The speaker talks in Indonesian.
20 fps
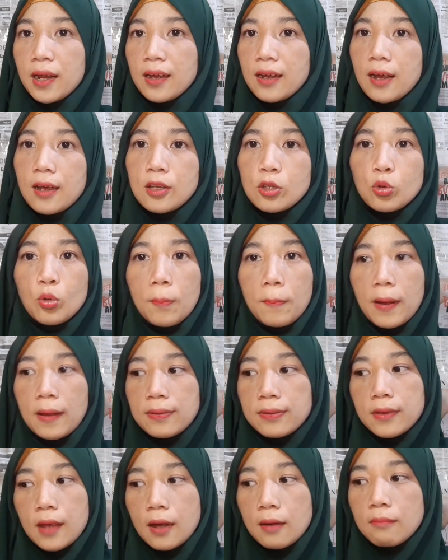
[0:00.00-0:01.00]
Jadi mereka itu
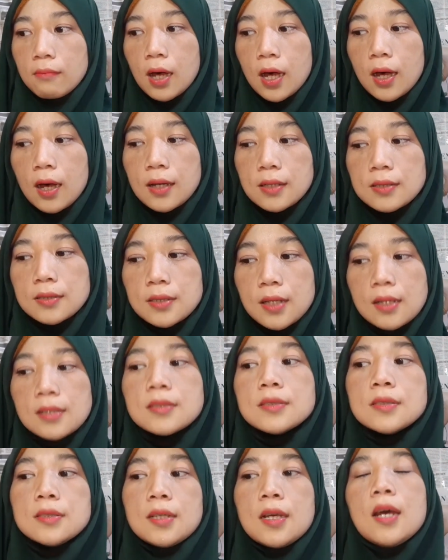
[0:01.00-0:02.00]
pantang banget
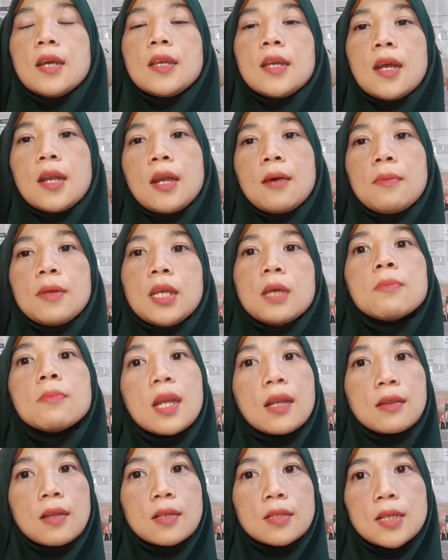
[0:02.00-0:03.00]
guys ya yang
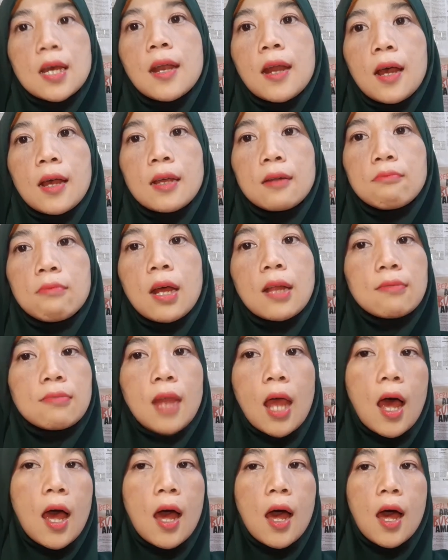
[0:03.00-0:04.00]
namanya meneteskan air
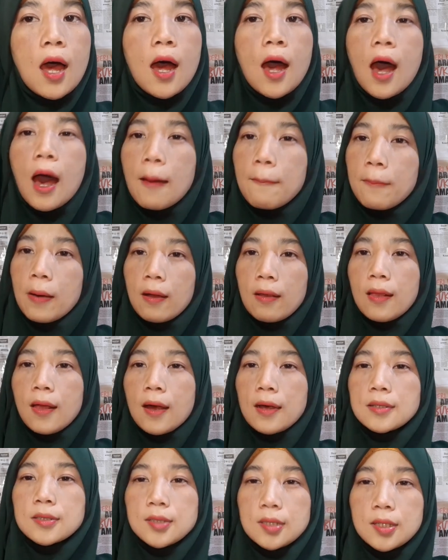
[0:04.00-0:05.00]
mata.
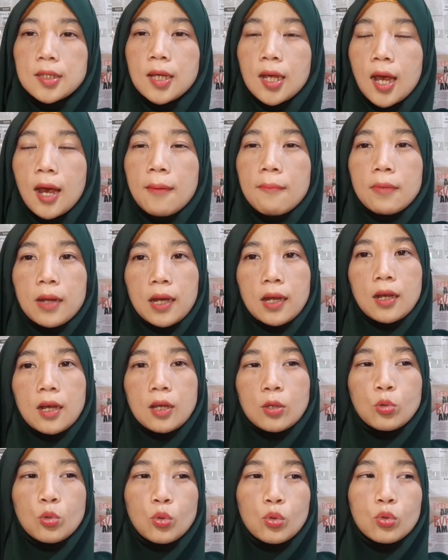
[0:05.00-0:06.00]
Apalagi ya
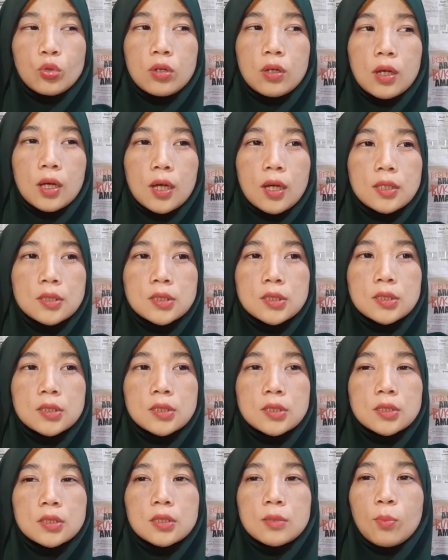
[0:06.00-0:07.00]
mereka itu udah
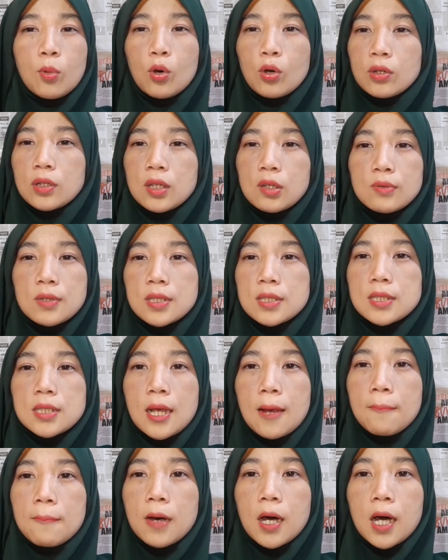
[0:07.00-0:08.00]
pokoknya udah